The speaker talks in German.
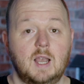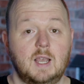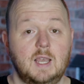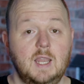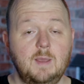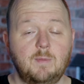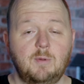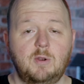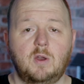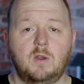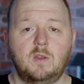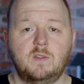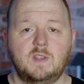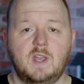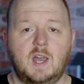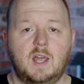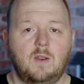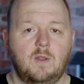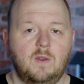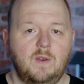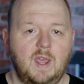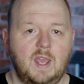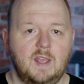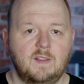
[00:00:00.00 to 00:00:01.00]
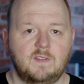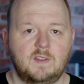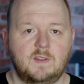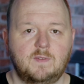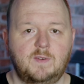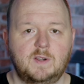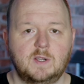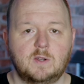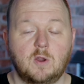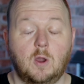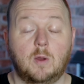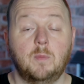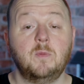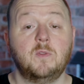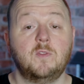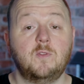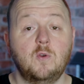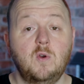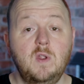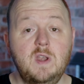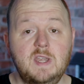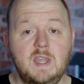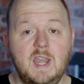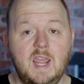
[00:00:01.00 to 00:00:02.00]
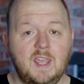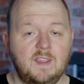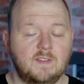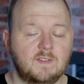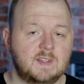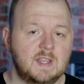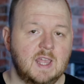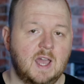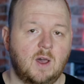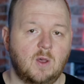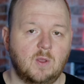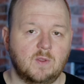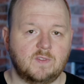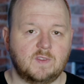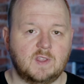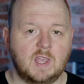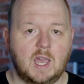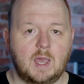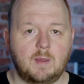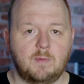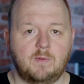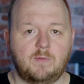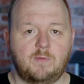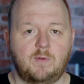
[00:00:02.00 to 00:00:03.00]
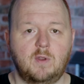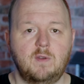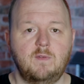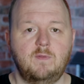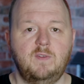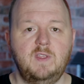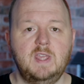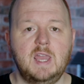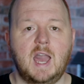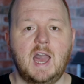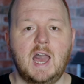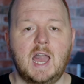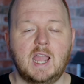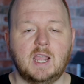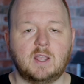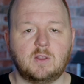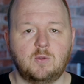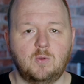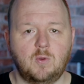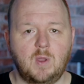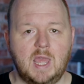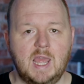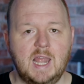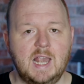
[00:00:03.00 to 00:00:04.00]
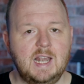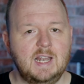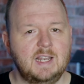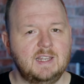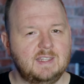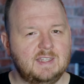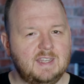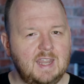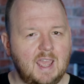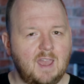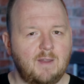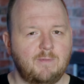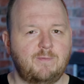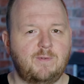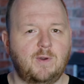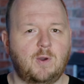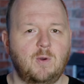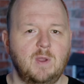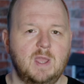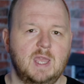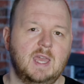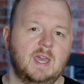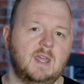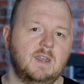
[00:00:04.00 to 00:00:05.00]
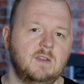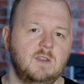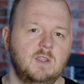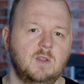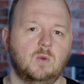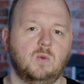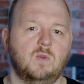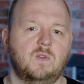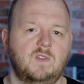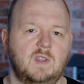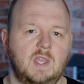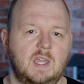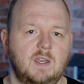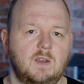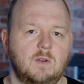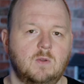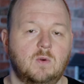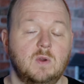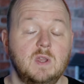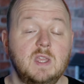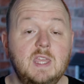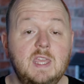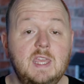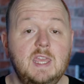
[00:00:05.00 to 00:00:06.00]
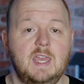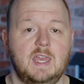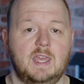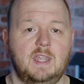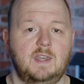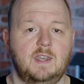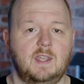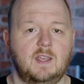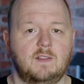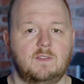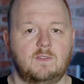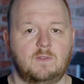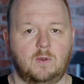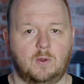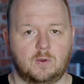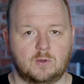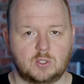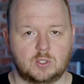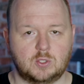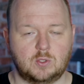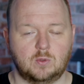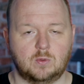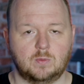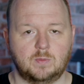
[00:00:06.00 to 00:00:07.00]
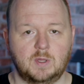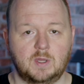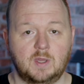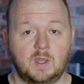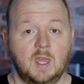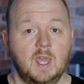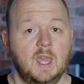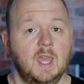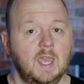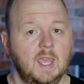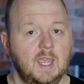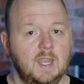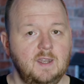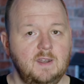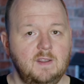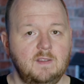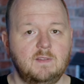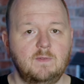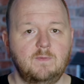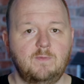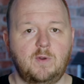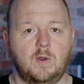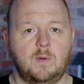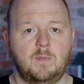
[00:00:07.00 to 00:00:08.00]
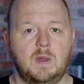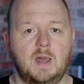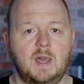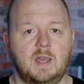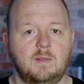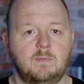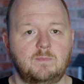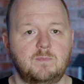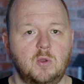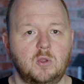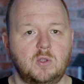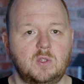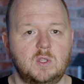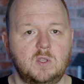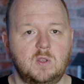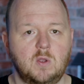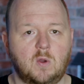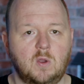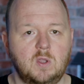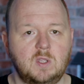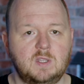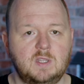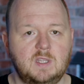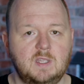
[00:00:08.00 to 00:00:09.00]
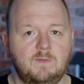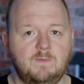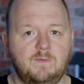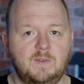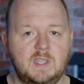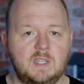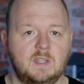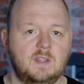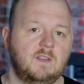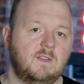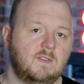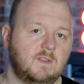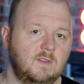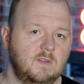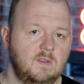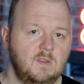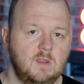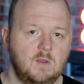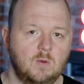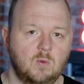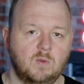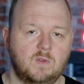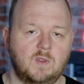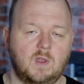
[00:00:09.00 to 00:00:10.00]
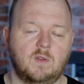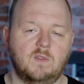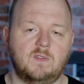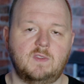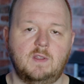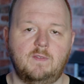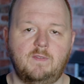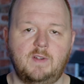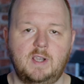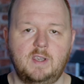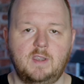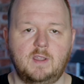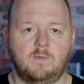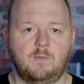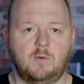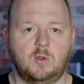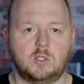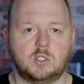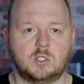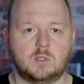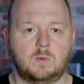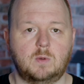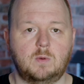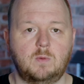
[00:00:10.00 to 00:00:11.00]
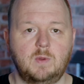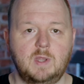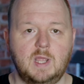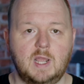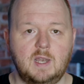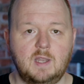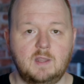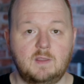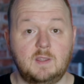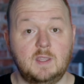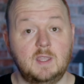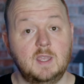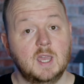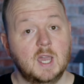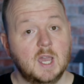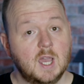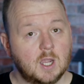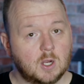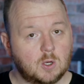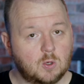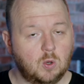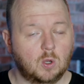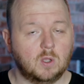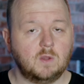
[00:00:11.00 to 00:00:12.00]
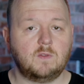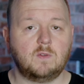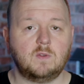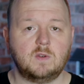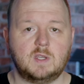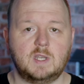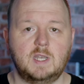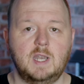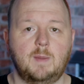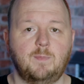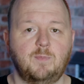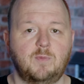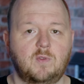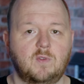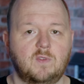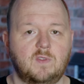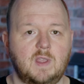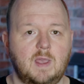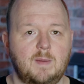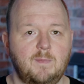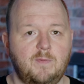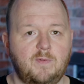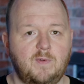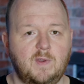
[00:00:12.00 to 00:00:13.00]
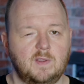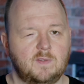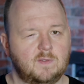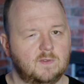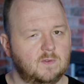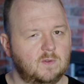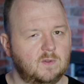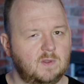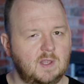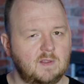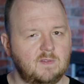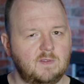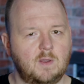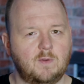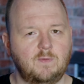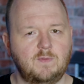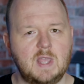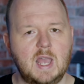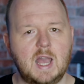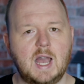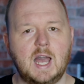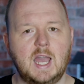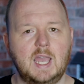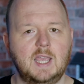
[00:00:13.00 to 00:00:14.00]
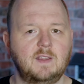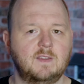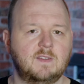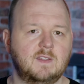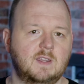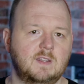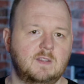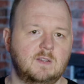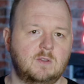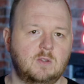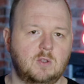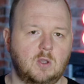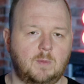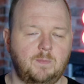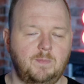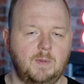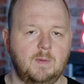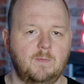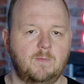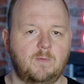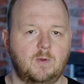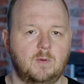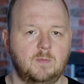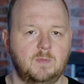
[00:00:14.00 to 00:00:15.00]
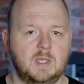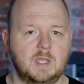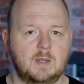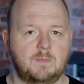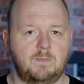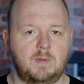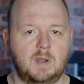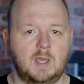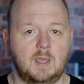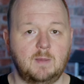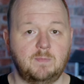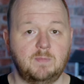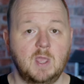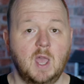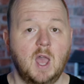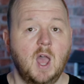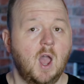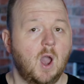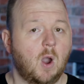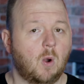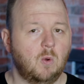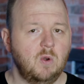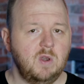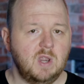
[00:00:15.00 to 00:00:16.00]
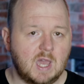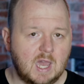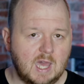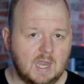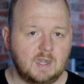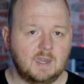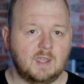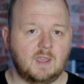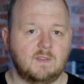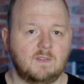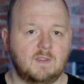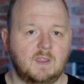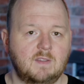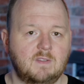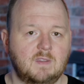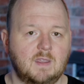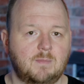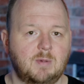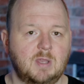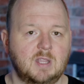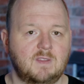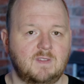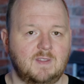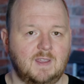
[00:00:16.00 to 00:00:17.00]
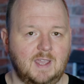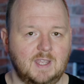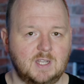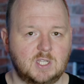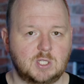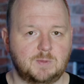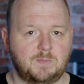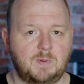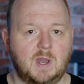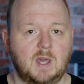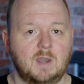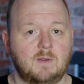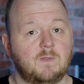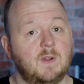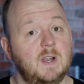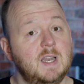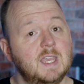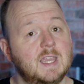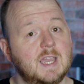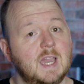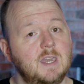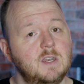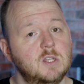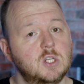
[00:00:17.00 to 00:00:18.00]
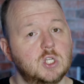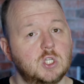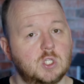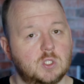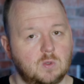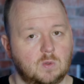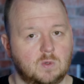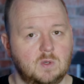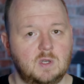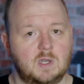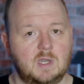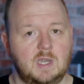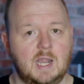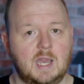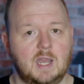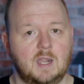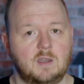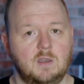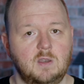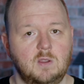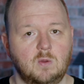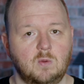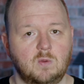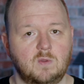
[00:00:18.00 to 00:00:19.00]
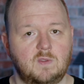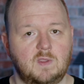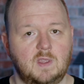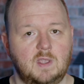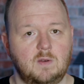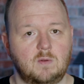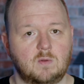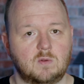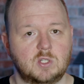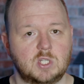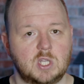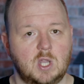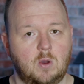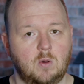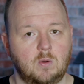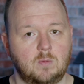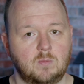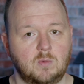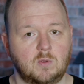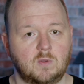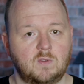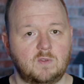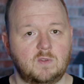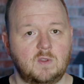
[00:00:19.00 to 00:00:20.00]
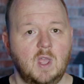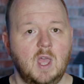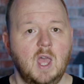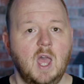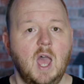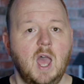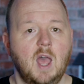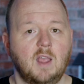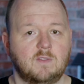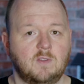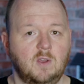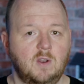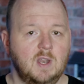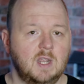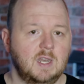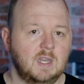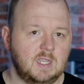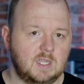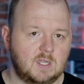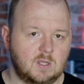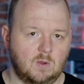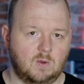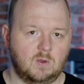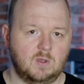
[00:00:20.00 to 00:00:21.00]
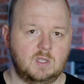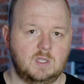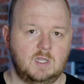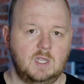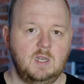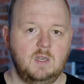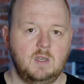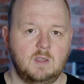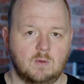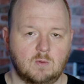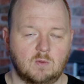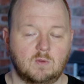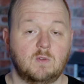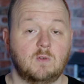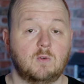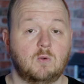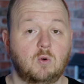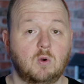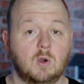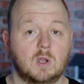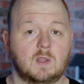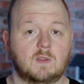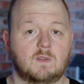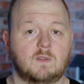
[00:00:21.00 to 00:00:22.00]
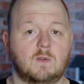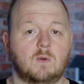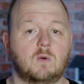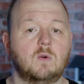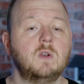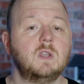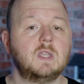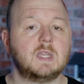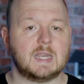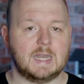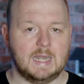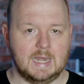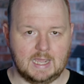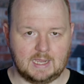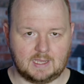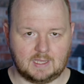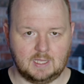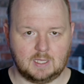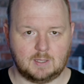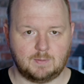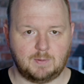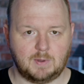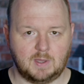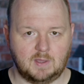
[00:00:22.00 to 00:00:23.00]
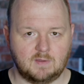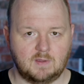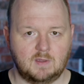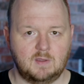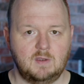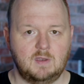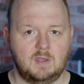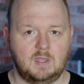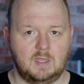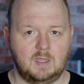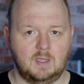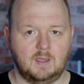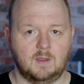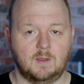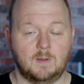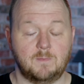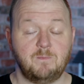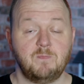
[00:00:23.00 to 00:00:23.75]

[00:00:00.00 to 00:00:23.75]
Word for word: Liebe Leute, hallo und herzlich willkommen zur nächsten Ausgabe von Via Aktuell, der VR-News-Sendung hier in der Zockstube. In diesem Format möchte ich euch die wichtigsten News aus der Welt der Virtual Reality kurz und knapp zusammenfassen, sodass ihr auf der einen Seite top informiert bleibt und andererseits aber Zeit spart, weil ihr keine stundenlangen News-Sendungen schauen müsst, sondern ich euch die News kurz und knackig präsentiere.